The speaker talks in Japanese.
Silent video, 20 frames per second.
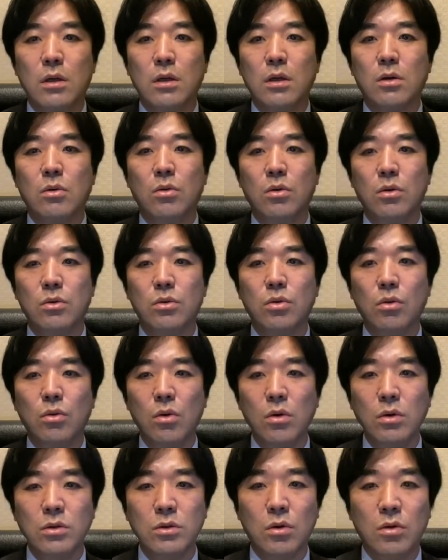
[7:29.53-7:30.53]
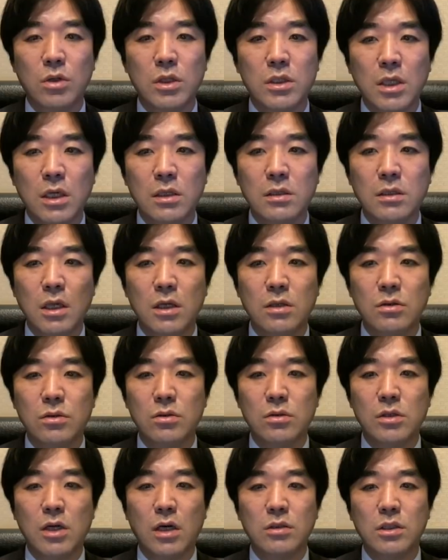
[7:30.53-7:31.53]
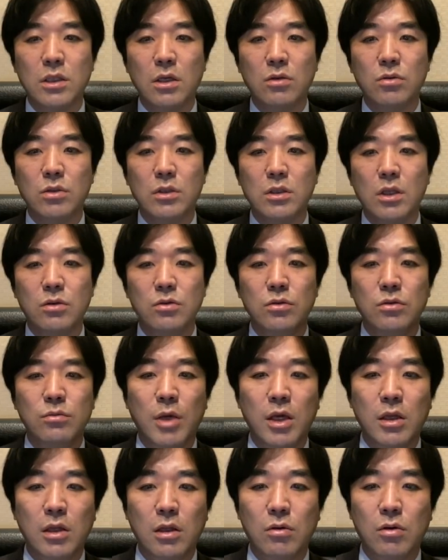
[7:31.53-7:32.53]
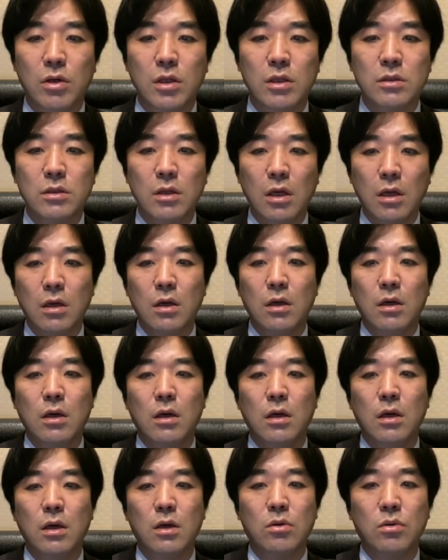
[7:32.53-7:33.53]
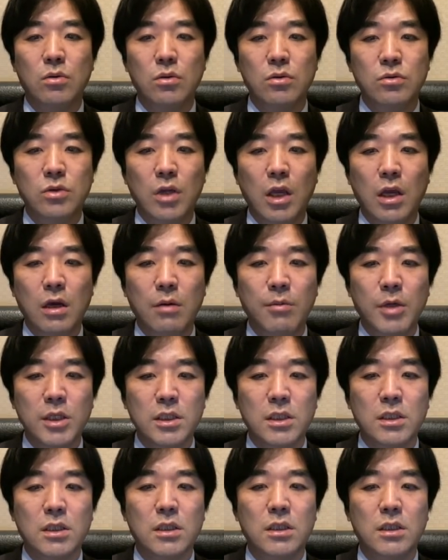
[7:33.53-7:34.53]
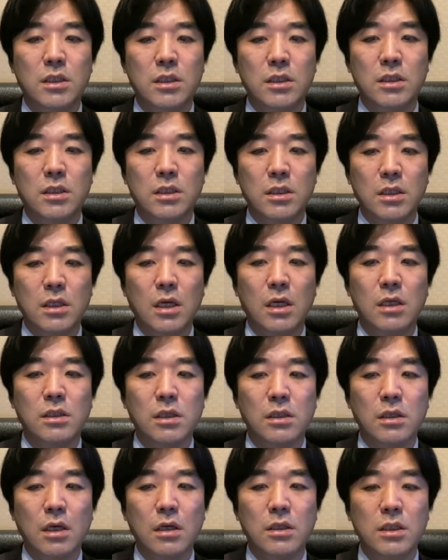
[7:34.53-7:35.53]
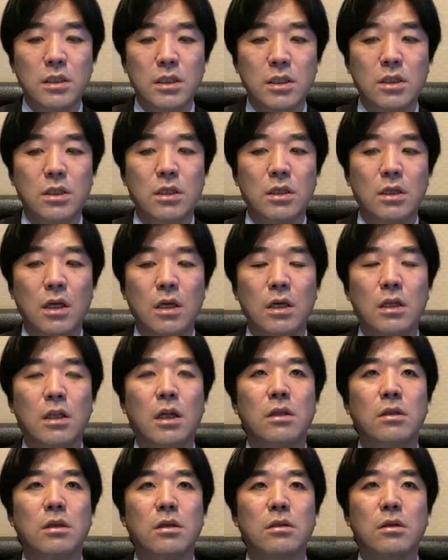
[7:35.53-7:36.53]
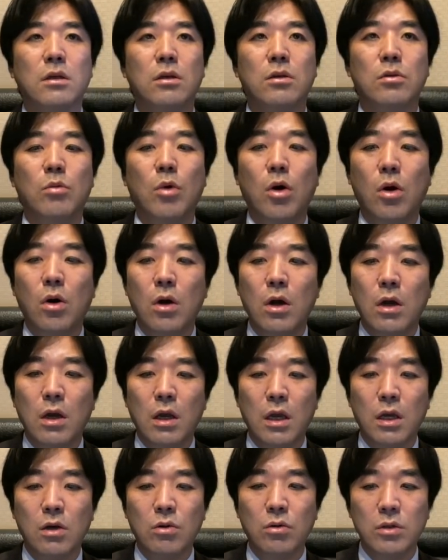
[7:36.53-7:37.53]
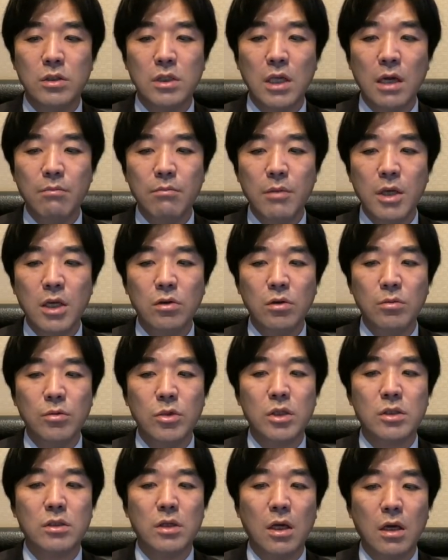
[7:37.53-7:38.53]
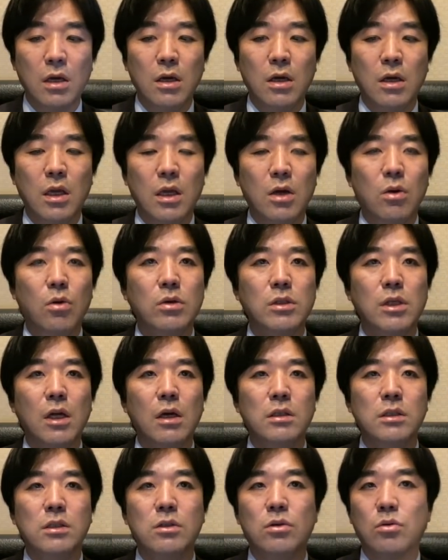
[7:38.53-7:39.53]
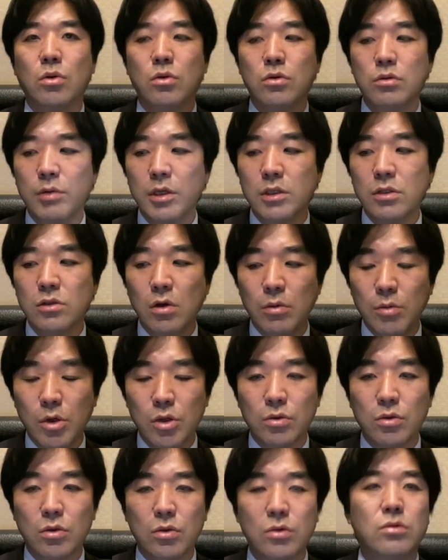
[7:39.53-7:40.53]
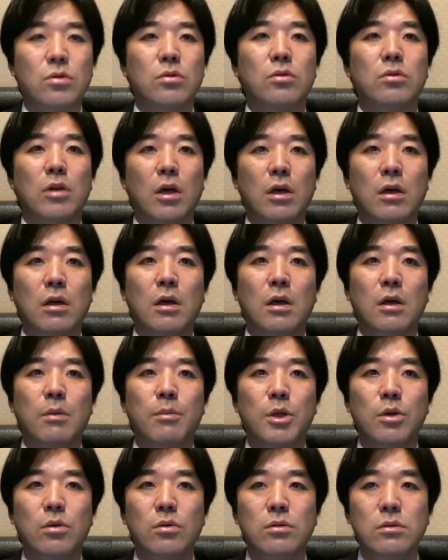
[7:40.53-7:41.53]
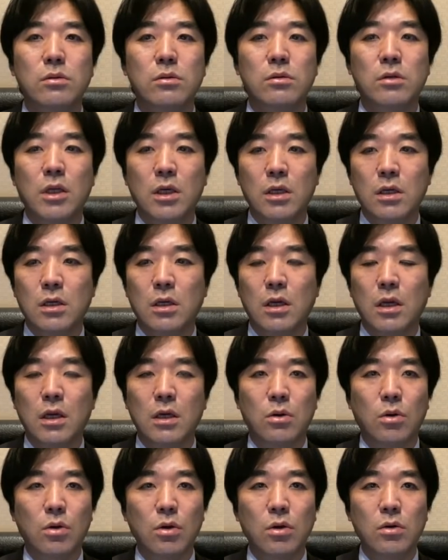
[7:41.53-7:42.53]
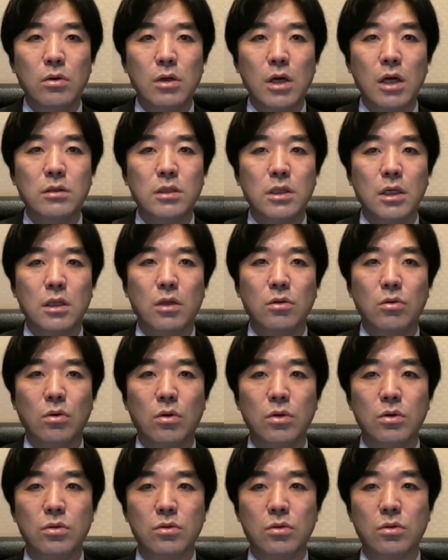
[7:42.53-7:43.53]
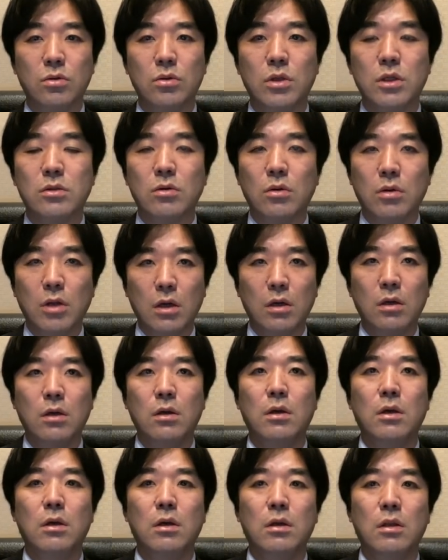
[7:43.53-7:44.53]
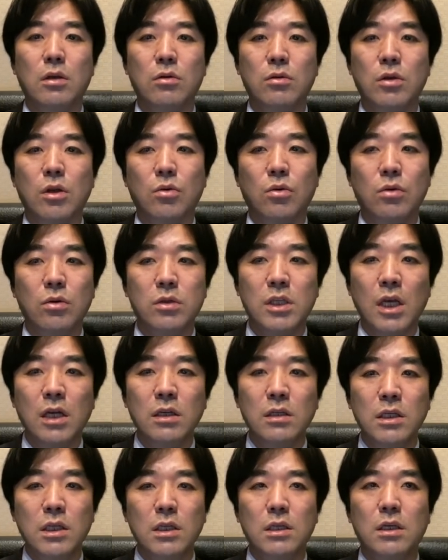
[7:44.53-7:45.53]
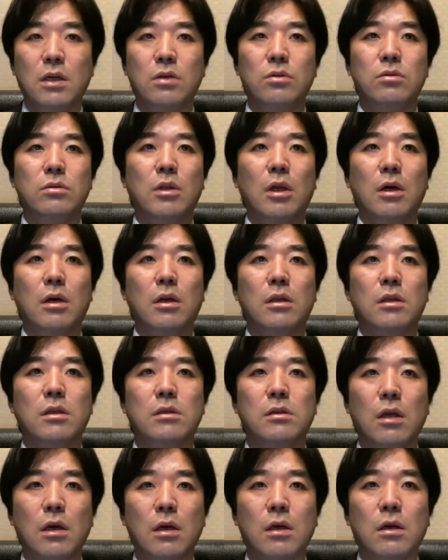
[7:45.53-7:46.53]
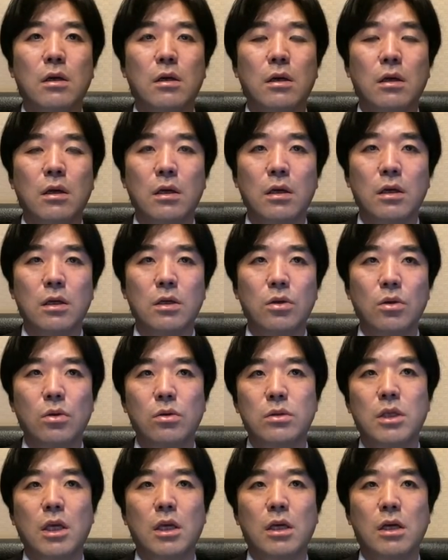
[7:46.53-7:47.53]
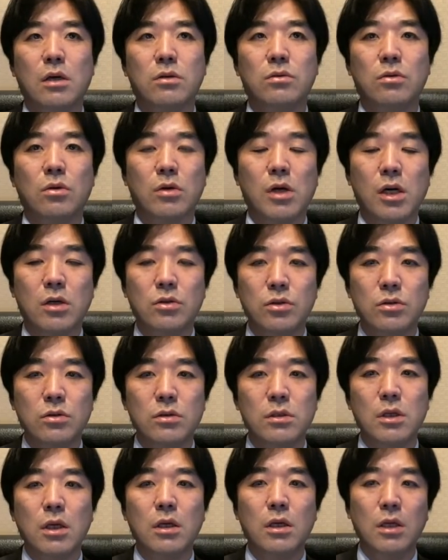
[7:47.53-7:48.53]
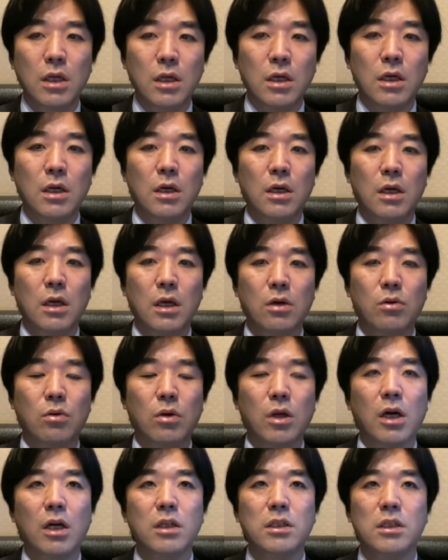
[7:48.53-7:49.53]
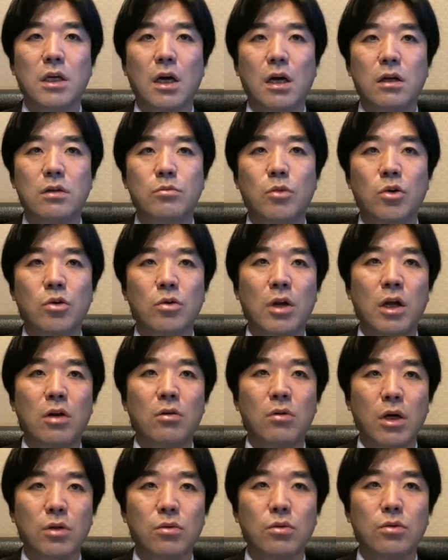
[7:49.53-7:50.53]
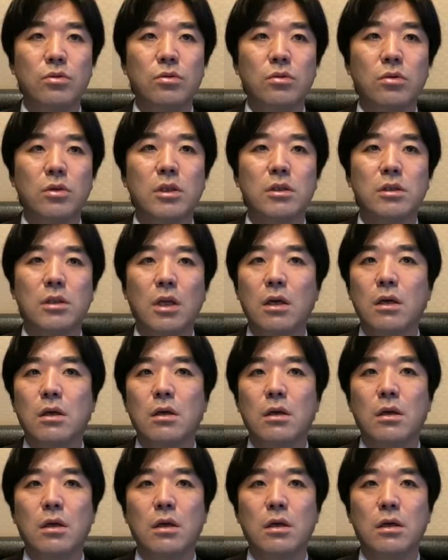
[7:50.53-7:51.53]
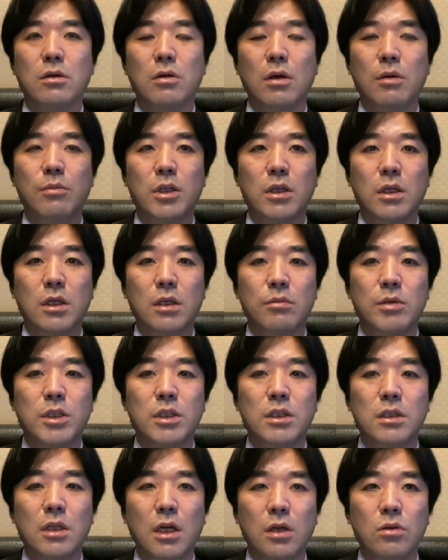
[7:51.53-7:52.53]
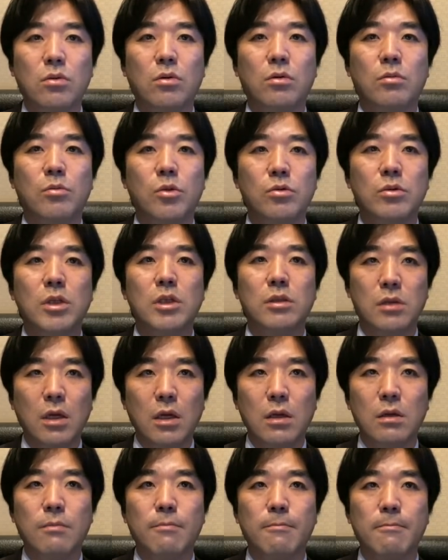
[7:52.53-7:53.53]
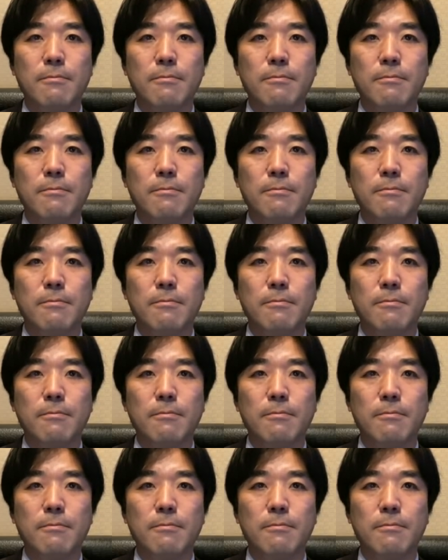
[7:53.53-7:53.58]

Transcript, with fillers: この都構想に賛成する学者として有名なのがですね、この上山市、岸市、佐々木市、なんですけれども、この3名ともですね、大阪市の特別顧問ということで、まあ、要するに、御用学者だということですよね。なのでこの3人が言ったからですね、行政学の学術的に、これ価値があるものなのかというとですね、極めて厳しいなと思うんですね。